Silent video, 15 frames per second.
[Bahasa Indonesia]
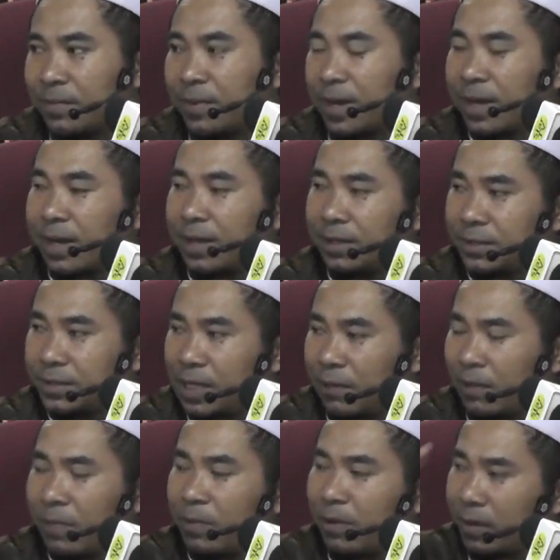Maka
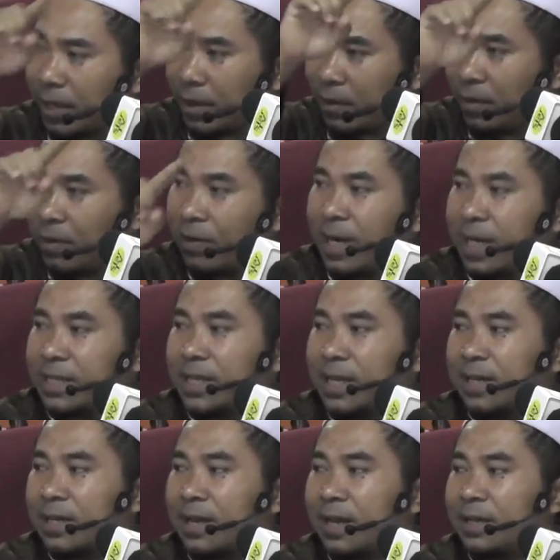dijawab oleh golongan
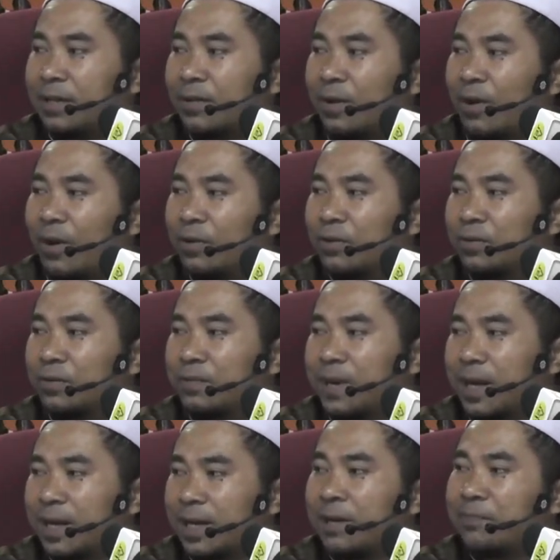yang lain Qalu
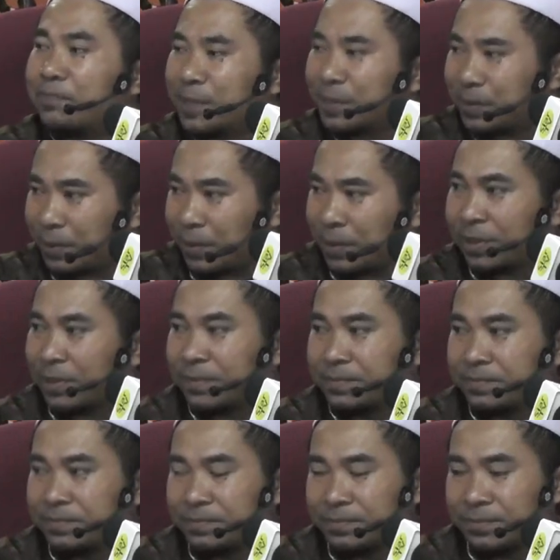bala
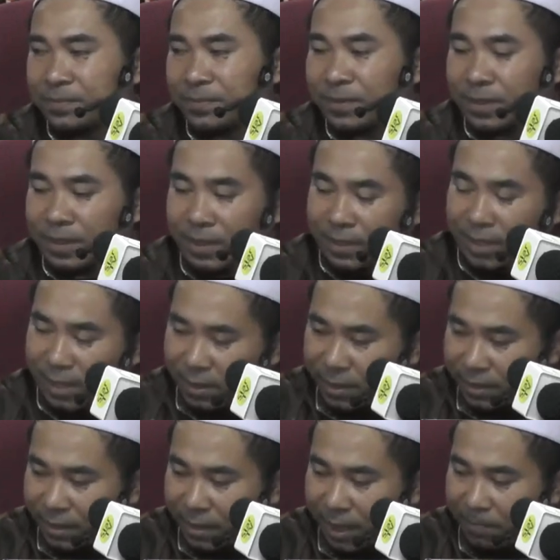betul kita
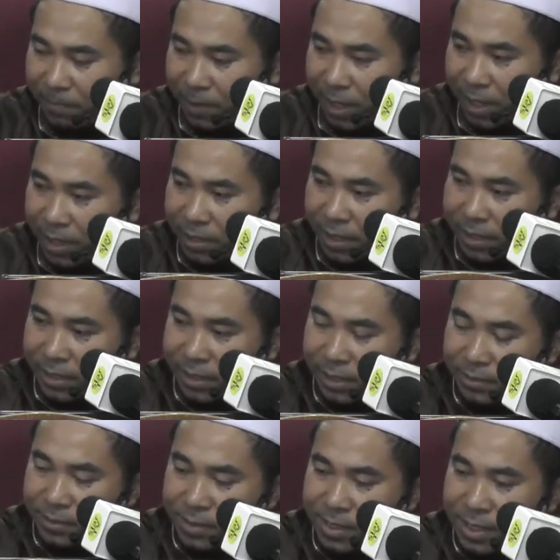ketika berada
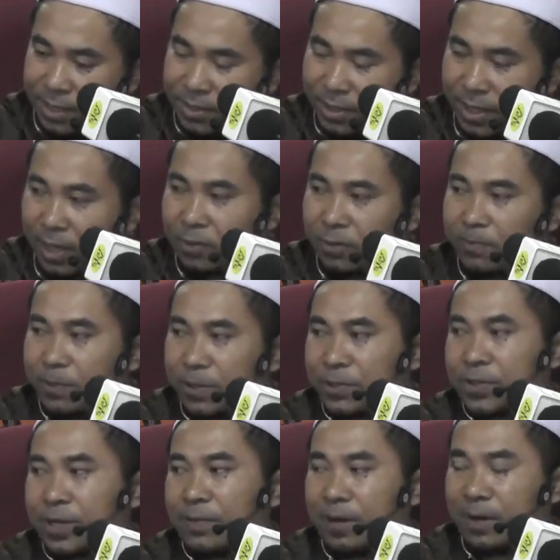di dunia selalu
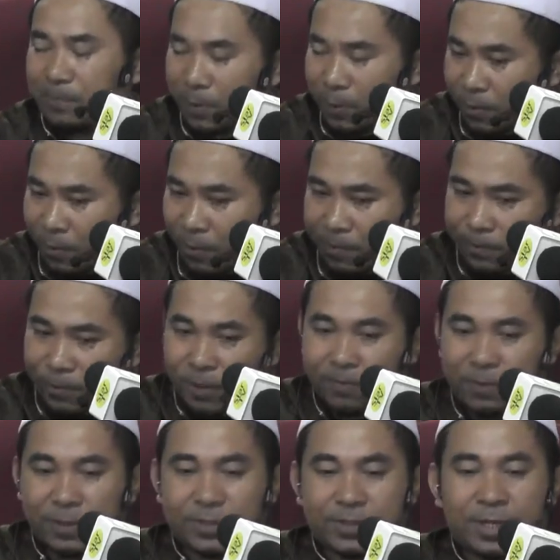bersama berkumpul
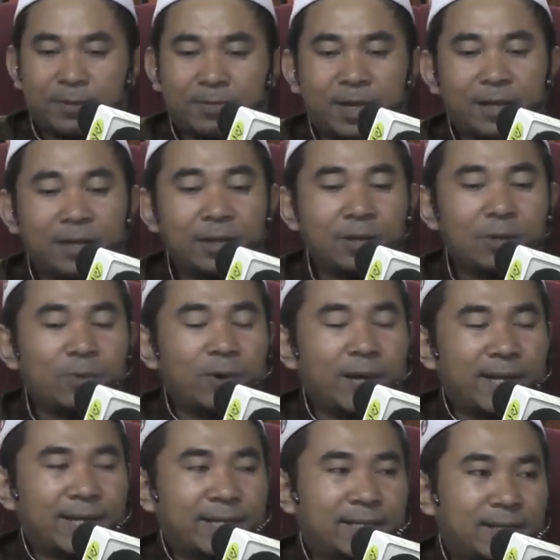bersama
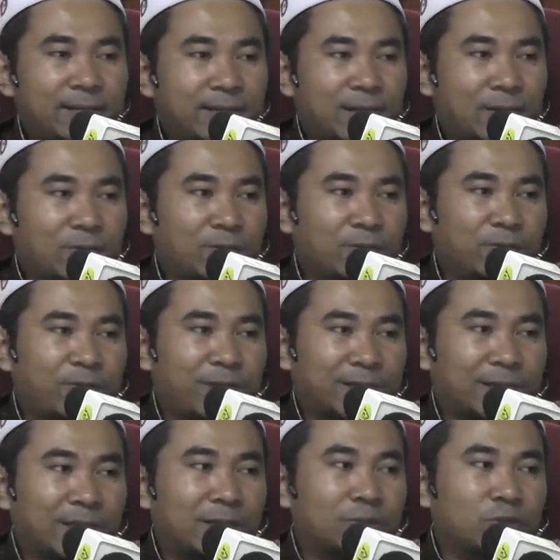walakin walakinnakum
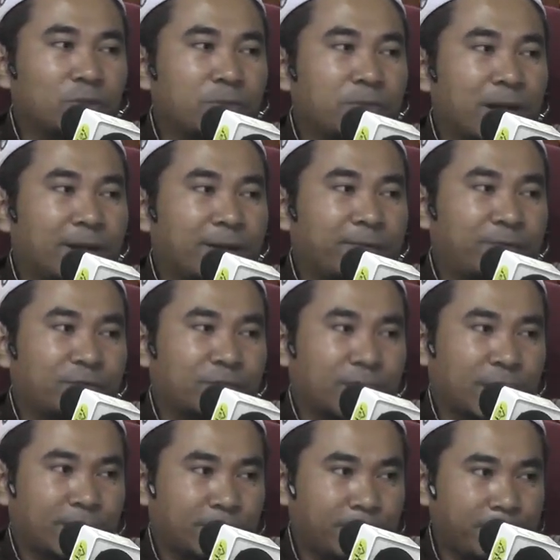fatangtum
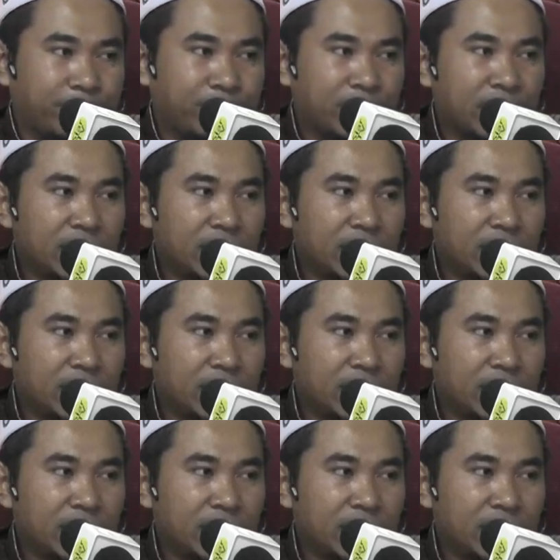angfusakum